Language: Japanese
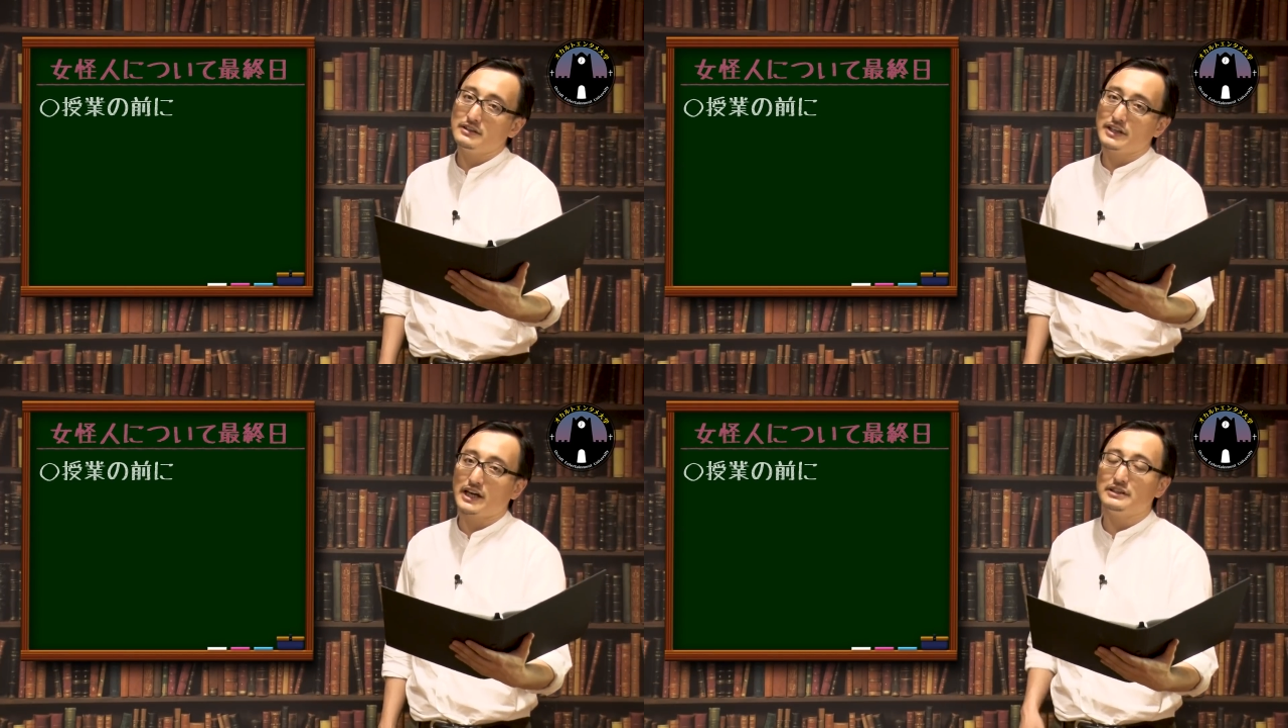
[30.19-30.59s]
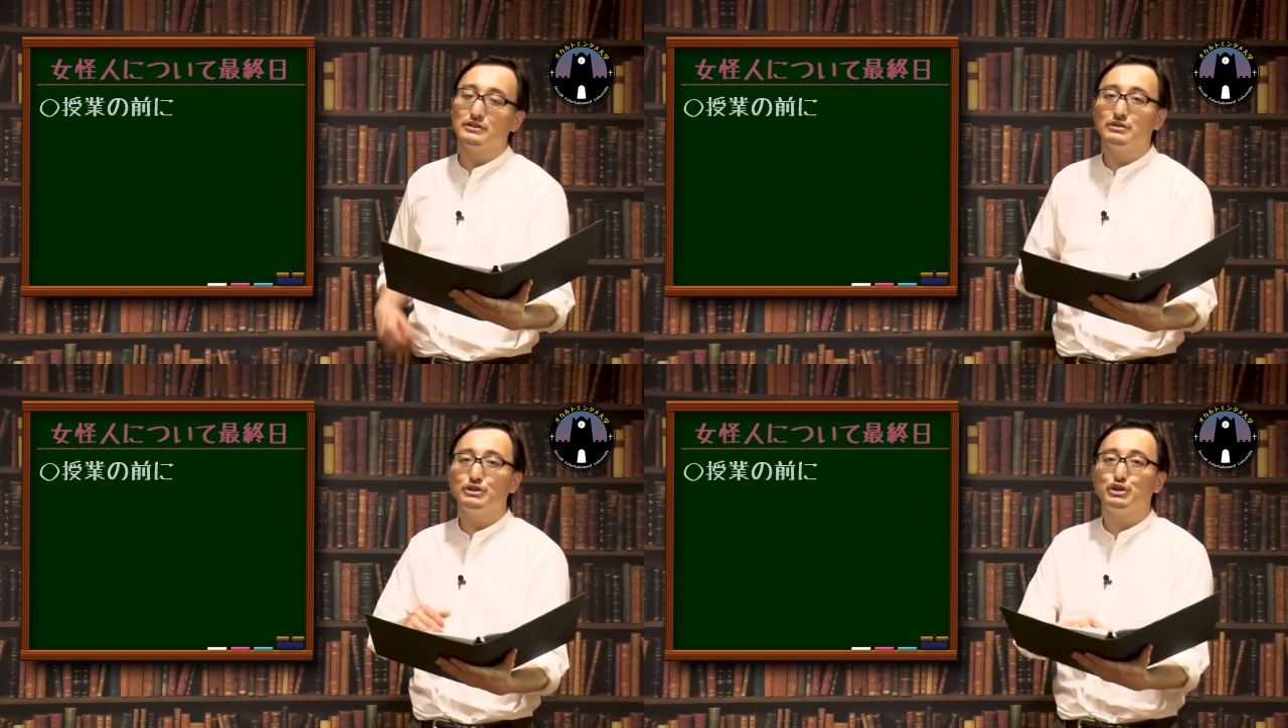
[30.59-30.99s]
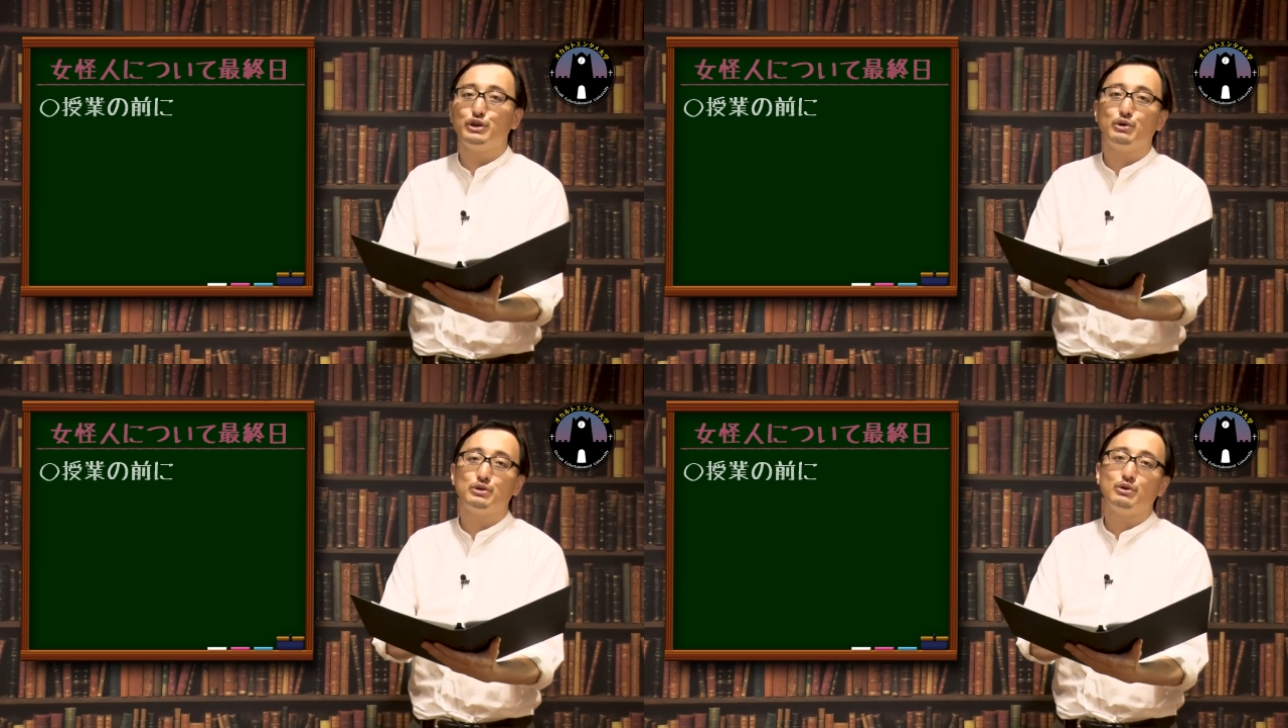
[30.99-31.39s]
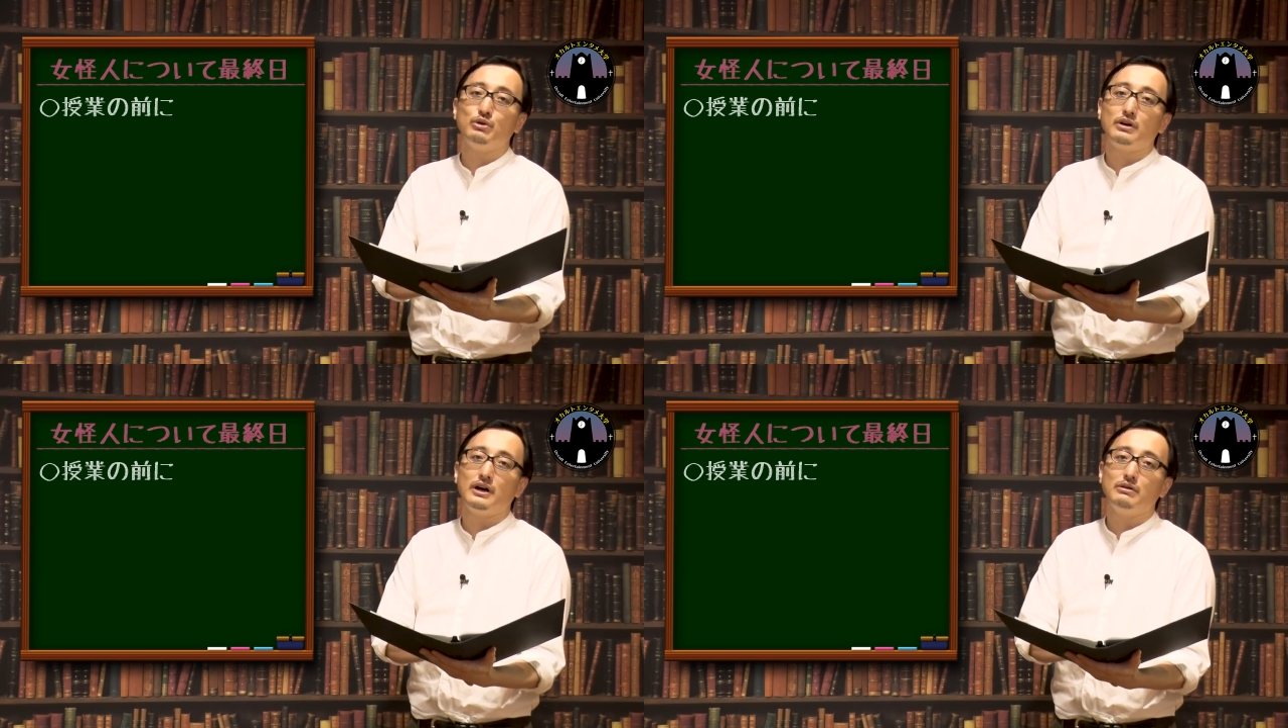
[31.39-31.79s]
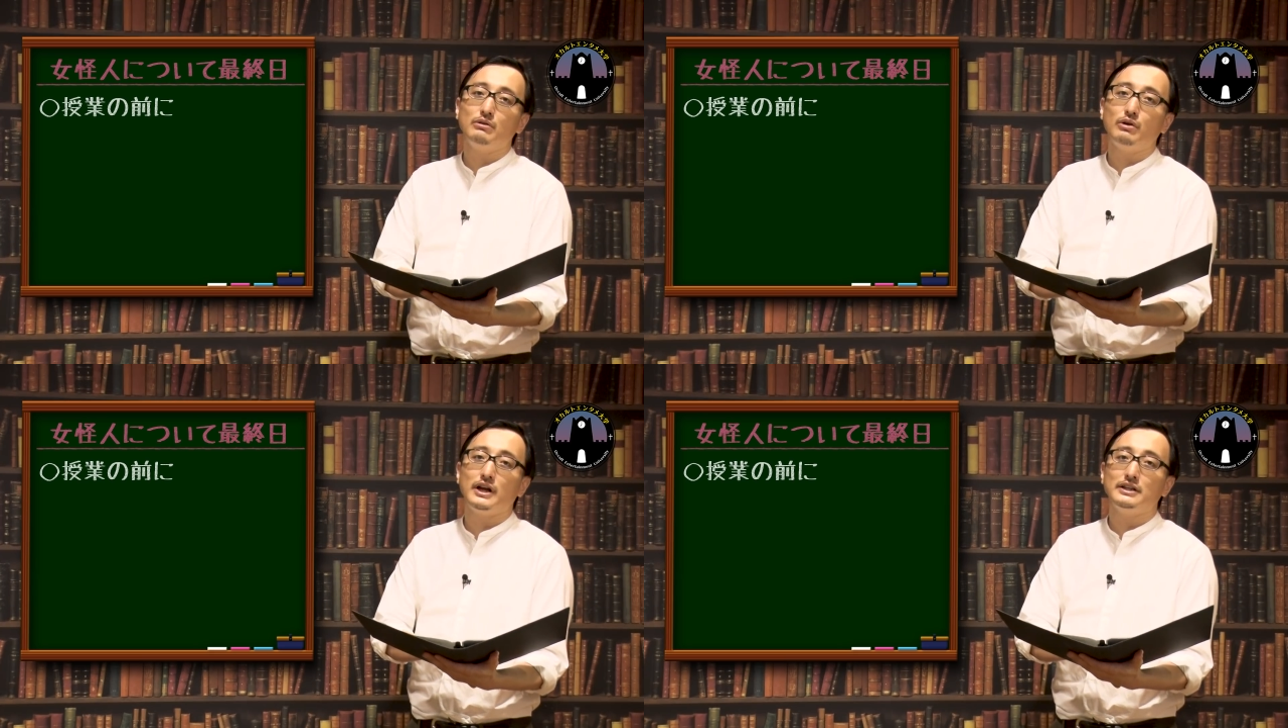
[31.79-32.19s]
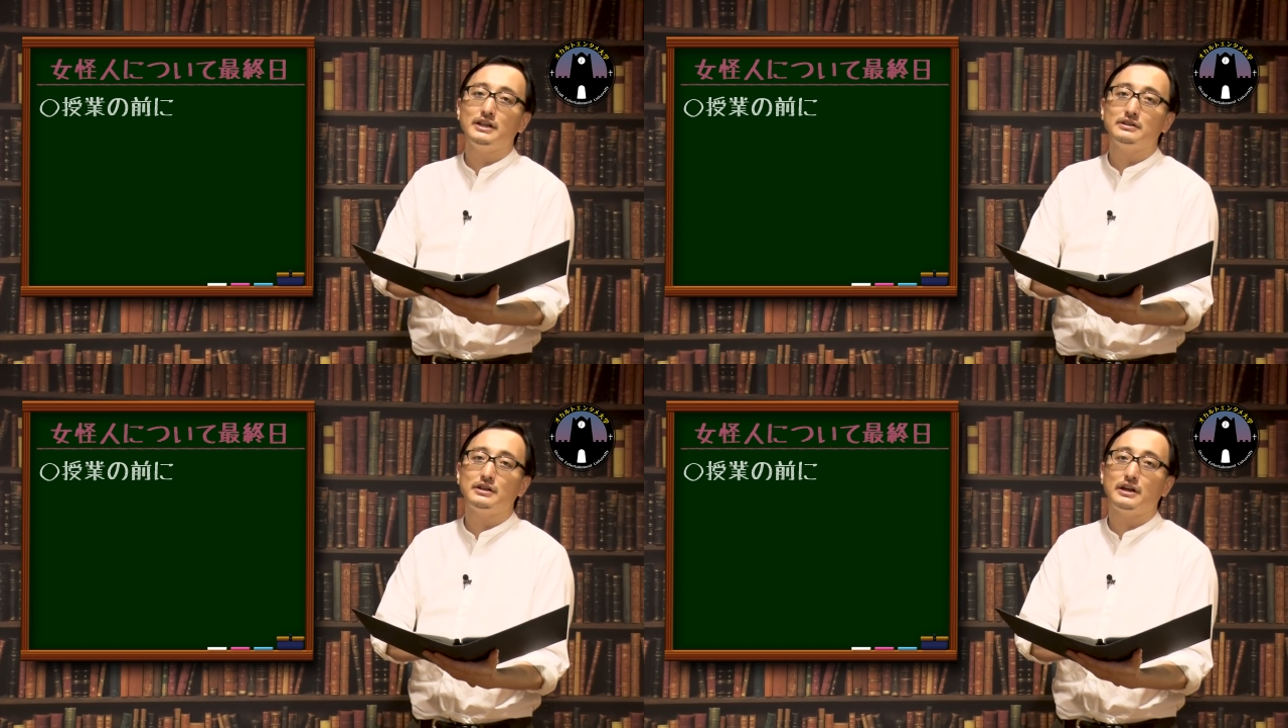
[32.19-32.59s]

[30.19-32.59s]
に関する授業動画をご覧になってか